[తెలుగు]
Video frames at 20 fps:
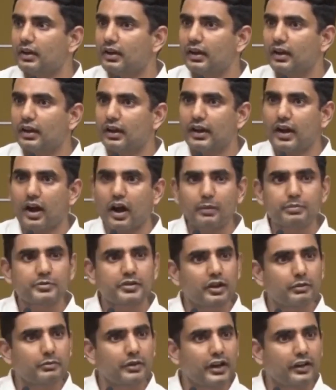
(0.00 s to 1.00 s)
అరే
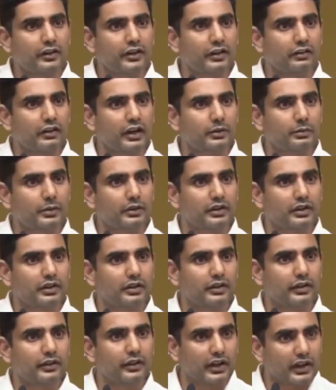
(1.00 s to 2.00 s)
ఆప్షన్ మీరు ఎందుకు ఇవ్వలేకపోతున్నారు
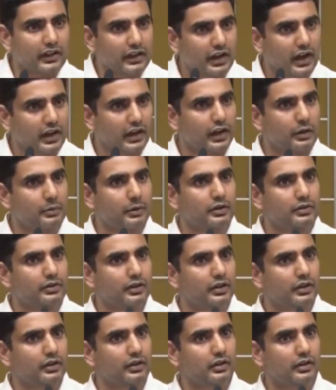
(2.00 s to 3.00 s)
ఎందుకంత కంగారు
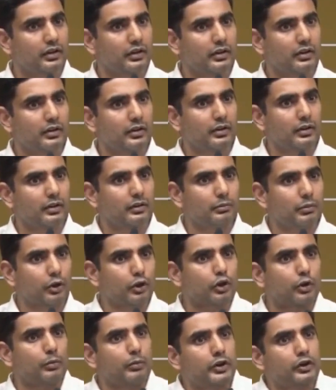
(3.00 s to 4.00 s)
పడుతున్నారు ఇప్పుడు
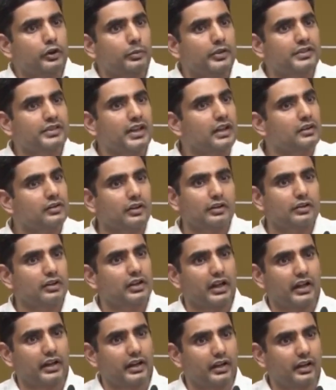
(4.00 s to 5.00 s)
తొంభై తొమ్మిది శాతం
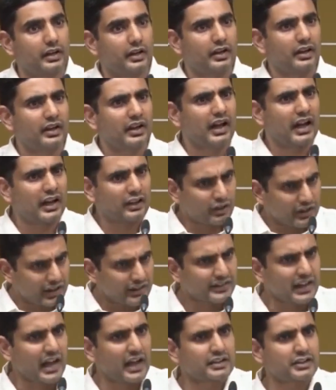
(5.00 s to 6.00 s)
అంటున్నారే అటుదే
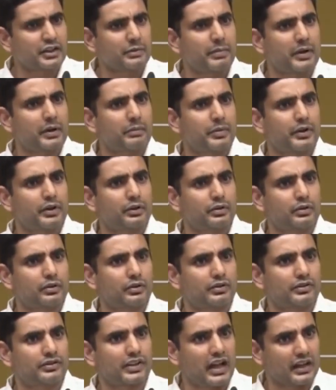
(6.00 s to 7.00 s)
సాక్షి పేపరు
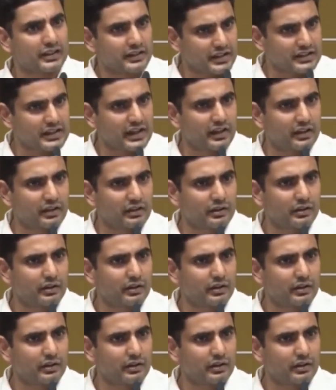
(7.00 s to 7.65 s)
సాక్షి ఛానల్